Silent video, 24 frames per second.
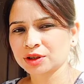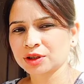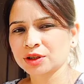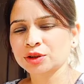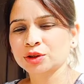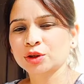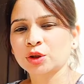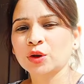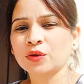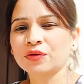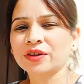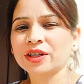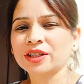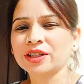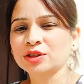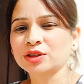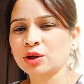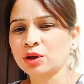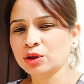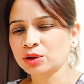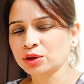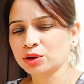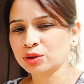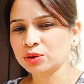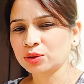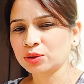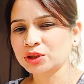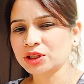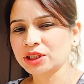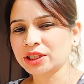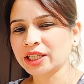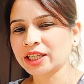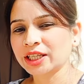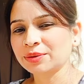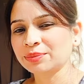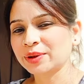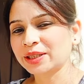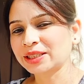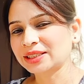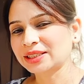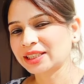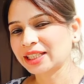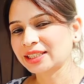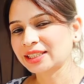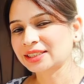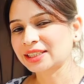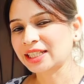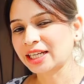सो so फ्रेंड्स और तो कुछ नहीं बस ये
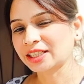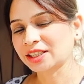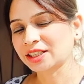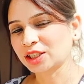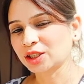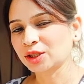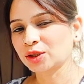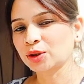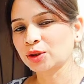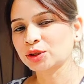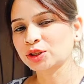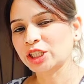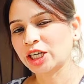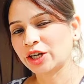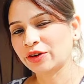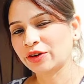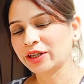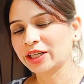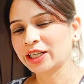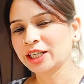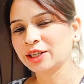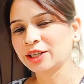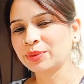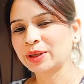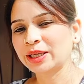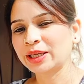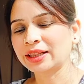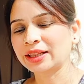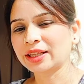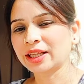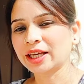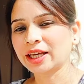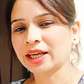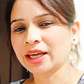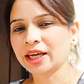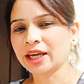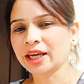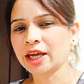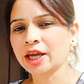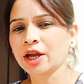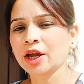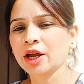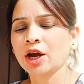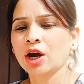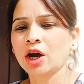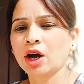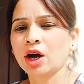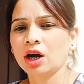सात किलो चावल ही मिलते हैं
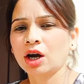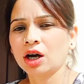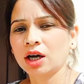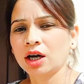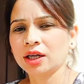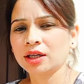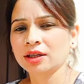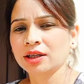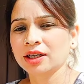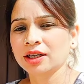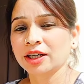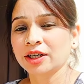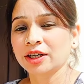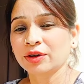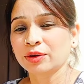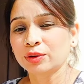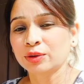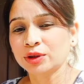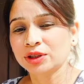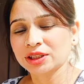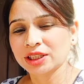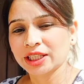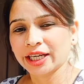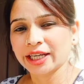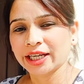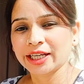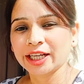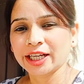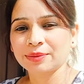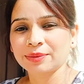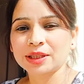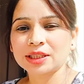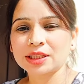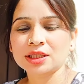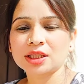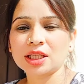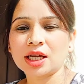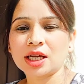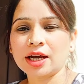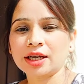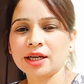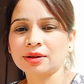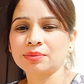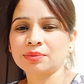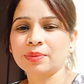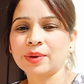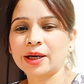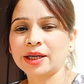और उसके लिए भी सात
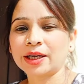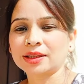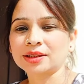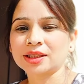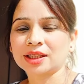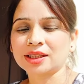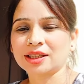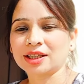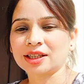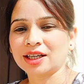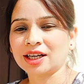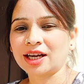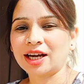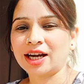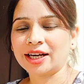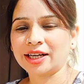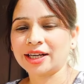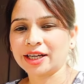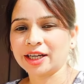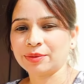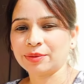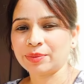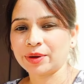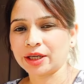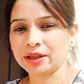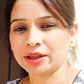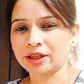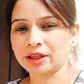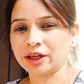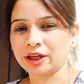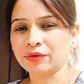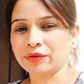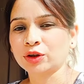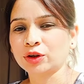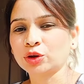बार चक्कर काटने पड़ते हैं वो तो